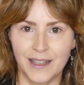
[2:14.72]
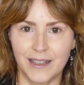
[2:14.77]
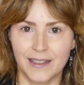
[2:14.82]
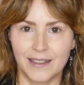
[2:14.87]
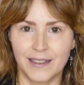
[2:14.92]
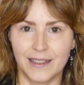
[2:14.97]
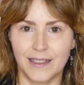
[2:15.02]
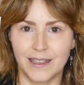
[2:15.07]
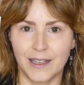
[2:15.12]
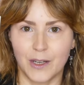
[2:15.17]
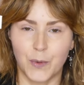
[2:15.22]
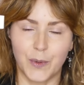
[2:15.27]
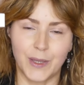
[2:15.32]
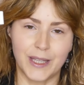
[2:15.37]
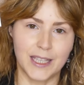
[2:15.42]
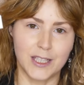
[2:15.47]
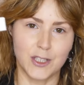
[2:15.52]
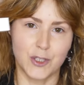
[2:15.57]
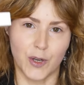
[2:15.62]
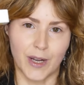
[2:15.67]
eh,
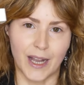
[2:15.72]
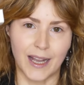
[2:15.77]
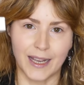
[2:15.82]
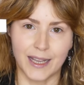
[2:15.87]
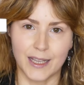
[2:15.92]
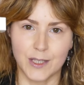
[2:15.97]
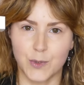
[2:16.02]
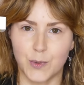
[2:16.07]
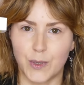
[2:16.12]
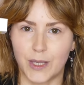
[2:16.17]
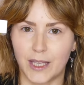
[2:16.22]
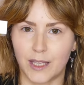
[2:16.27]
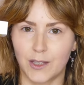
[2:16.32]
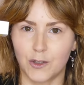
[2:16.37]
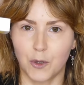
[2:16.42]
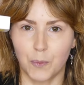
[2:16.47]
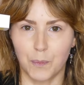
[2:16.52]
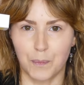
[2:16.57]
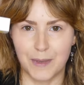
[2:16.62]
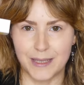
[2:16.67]
quindi gioca anche sui
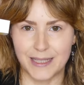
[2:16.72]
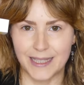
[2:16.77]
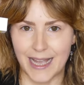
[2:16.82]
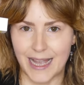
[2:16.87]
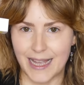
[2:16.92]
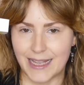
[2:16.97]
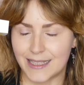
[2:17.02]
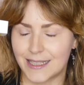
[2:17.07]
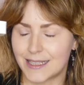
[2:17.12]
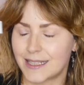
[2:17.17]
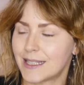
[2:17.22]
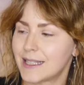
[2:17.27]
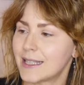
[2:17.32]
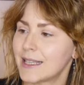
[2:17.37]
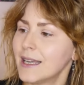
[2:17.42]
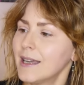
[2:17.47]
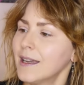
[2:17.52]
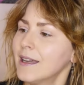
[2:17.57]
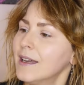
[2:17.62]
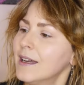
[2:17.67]
doppi
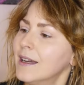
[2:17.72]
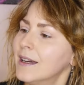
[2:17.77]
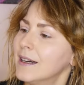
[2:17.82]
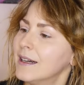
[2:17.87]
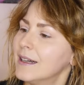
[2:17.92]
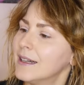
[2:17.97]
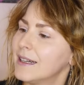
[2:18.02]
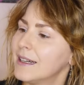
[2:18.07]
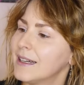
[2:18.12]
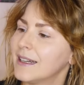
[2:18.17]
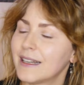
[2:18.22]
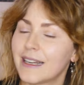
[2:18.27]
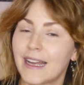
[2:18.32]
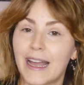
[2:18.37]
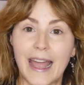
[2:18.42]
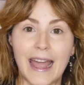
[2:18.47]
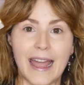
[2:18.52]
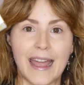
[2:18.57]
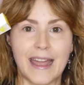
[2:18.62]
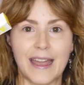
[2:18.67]
sensi. Eh,
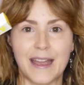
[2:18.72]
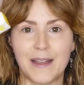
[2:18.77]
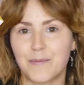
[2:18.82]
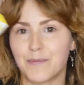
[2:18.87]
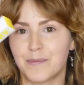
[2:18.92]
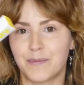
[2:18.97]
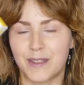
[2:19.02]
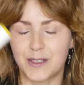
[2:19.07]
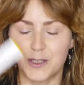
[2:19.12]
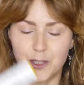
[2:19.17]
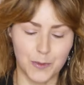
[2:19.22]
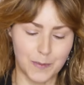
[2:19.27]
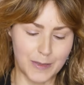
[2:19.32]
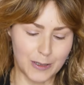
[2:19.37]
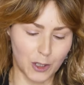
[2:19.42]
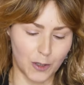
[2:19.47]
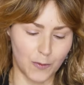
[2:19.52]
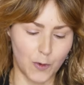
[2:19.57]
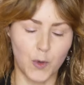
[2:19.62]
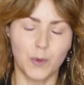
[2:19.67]
è,
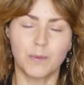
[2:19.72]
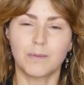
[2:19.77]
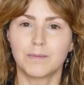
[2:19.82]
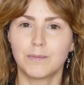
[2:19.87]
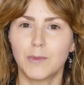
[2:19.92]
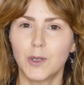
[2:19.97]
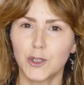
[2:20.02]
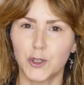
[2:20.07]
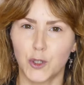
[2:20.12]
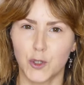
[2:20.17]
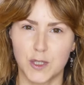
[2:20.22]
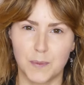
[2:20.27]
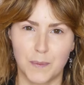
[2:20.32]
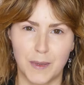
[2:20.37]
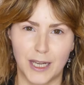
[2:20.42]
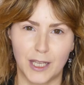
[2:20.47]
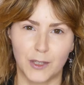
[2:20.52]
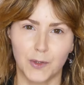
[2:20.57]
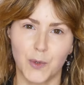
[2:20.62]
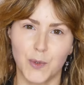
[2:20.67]
insomma, trovo molto
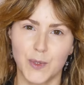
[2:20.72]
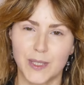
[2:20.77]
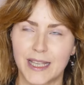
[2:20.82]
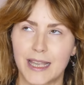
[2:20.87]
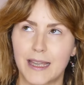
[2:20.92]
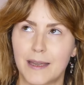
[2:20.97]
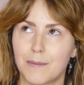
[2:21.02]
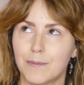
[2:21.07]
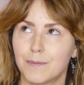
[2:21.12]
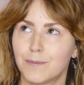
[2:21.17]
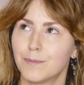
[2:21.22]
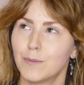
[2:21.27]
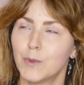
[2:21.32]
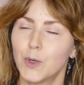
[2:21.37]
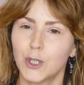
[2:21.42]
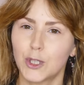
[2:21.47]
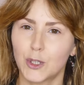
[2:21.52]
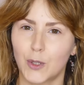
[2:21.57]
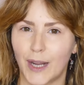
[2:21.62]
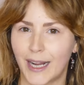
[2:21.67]
spiritose,
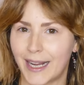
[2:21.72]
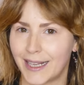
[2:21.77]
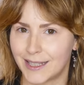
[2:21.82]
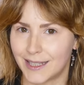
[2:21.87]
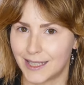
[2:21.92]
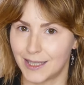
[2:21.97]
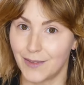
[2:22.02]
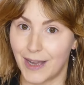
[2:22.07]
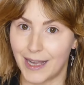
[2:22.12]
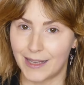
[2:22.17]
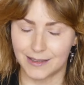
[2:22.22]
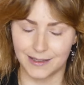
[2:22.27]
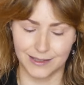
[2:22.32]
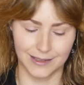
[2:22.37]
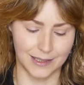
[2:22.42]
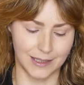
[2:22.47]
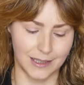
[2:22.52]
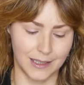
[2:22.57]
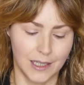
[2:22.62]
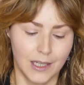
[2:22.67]
molto
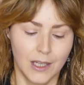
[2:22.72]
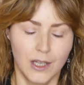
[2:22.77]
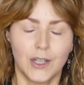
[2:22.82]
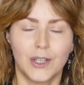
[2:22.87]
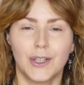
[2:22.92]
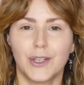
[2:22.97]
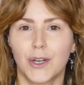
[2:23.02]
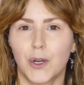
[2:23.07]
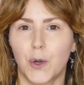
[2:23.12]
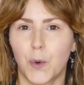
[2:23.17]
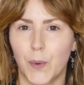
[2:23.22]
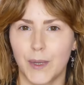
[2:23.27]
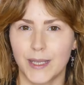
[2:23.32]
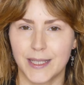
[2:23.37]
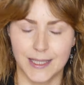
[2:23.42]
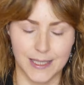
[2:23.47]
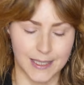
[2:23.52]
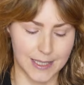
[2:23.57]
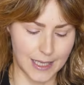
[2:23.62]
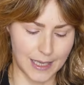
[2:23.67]
accattivanti eh,
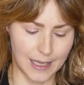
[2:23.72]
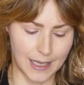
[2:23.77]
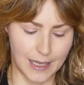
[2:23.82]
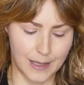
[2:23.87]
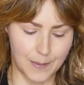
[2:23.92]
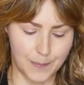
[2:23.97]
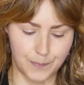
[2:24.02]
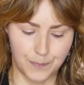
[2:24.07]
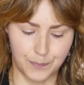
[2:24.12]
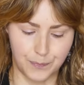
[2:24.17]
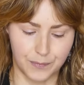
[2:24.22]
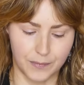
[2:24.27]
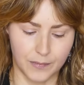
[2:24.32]
queste, mm,